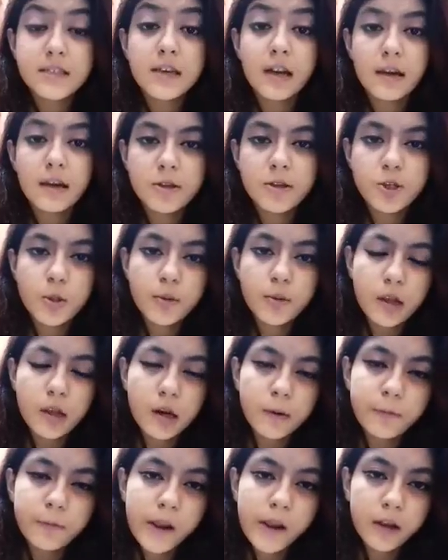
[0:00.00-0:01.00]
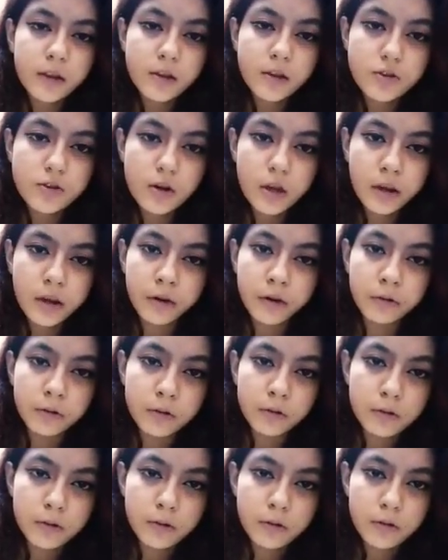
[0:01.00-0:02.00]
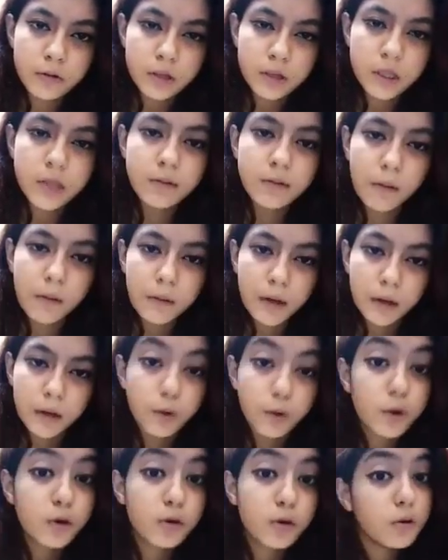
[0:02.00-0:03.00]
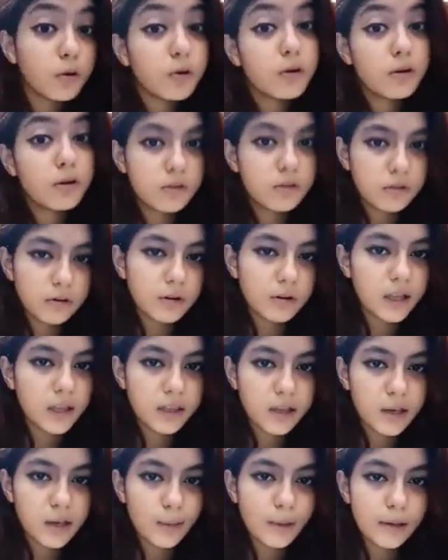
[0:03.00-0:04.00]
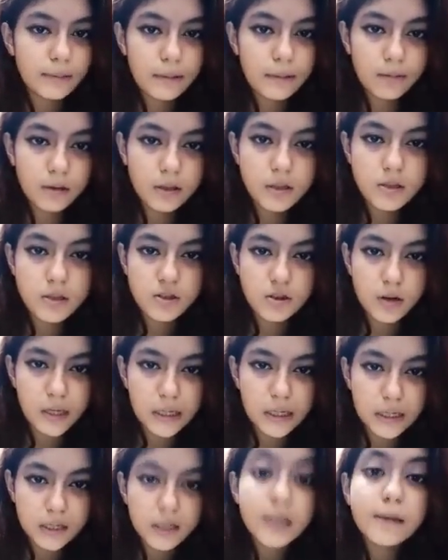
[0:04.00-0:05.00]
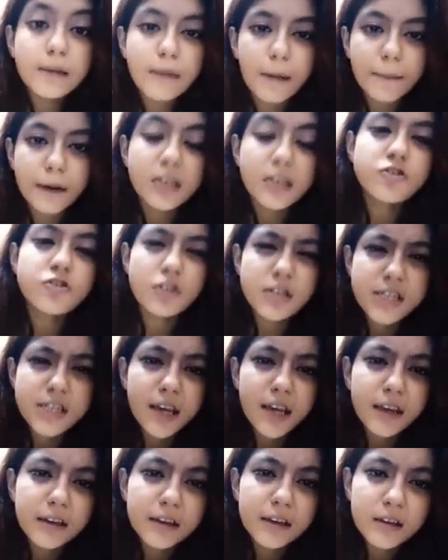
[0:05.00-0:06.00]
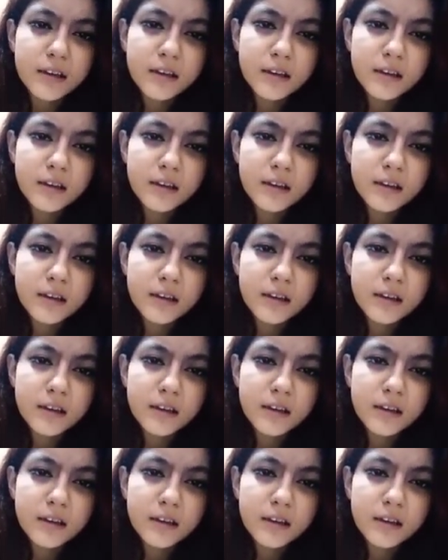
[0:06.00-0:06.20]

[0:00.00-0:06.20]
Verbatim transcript: আজকাল আমার ছবিতে লাভ রিয়াক্ট দিচ্ছ না কেন কি ব্যাপার অন্য অন্যরা দেখে ফেলবে বলে দিচ্ছ না কি ব্যাপার কি চলছে